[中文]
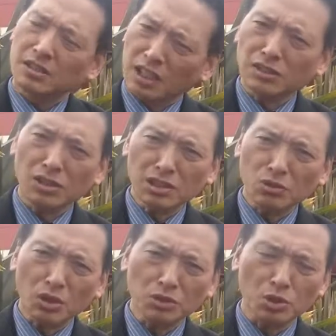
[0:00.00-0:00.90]
德州是
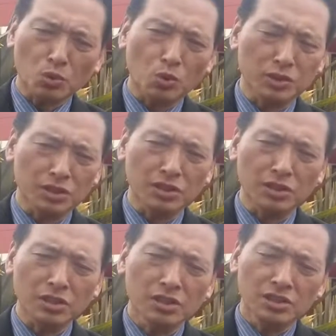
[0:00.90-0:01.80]
过去五
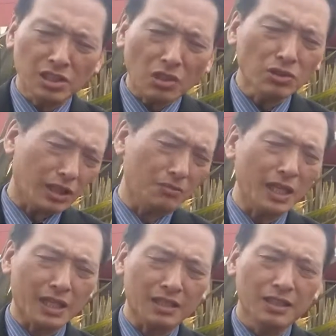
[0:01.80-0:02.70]
十州里
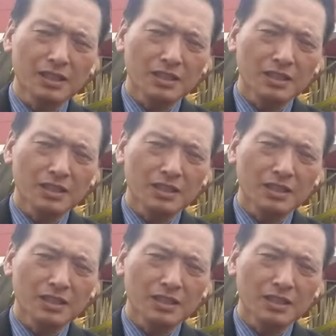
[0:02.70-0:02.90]
面